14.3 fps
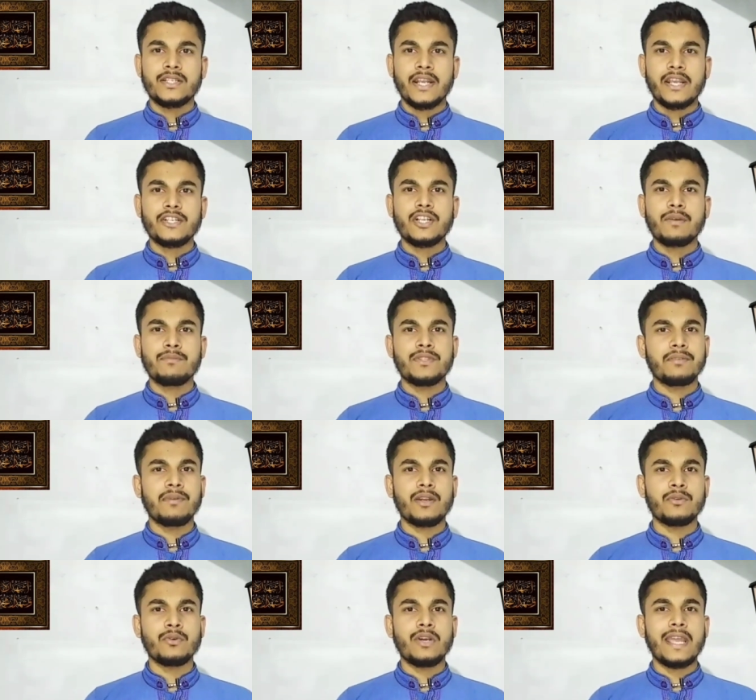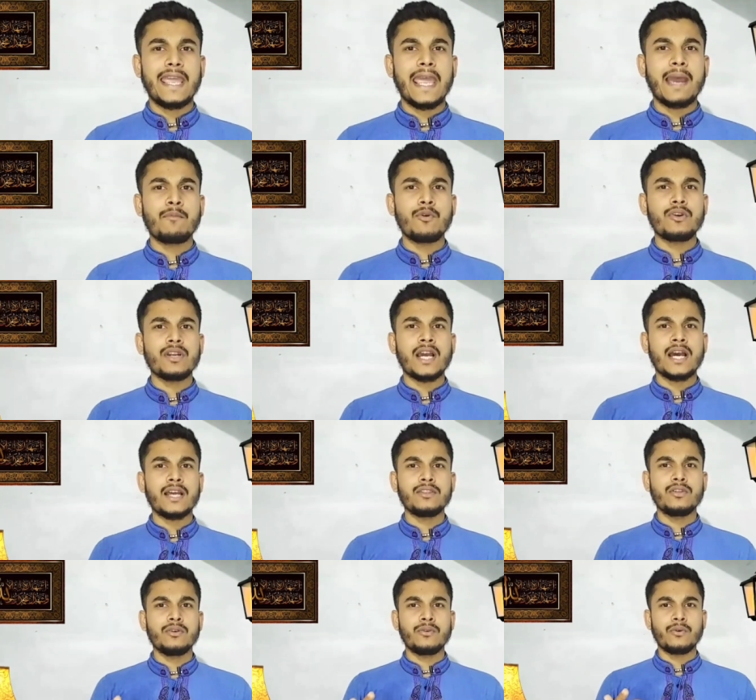সেই সব জীবাণু এমন
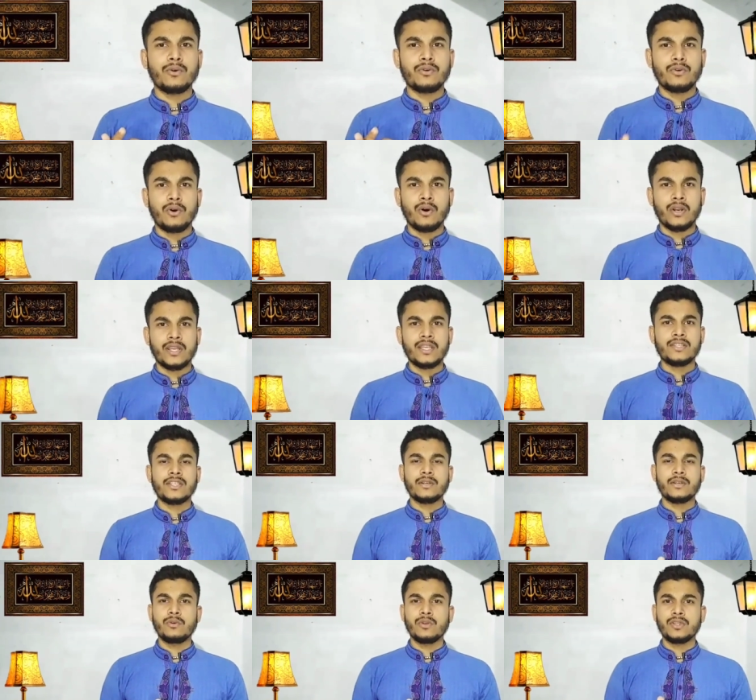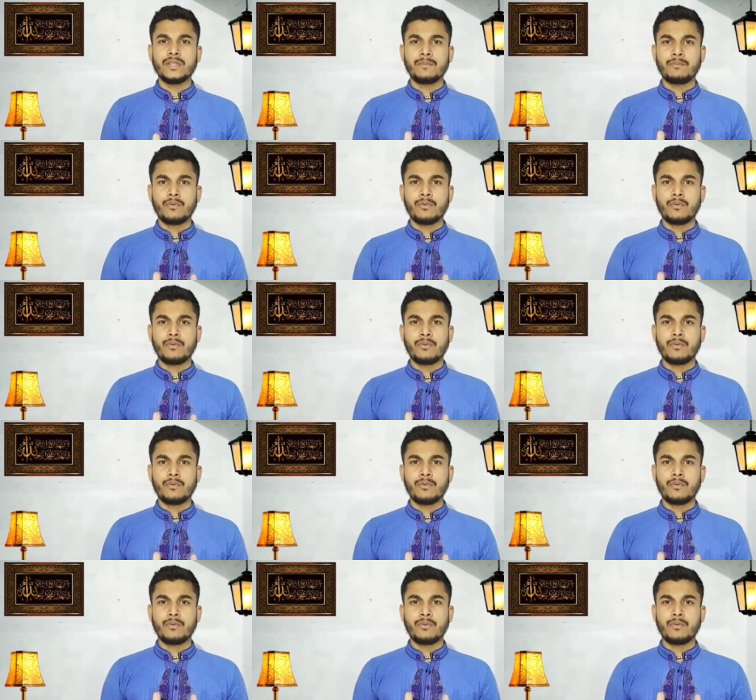খাদ্য গ্রহণ করে যেগুলোতে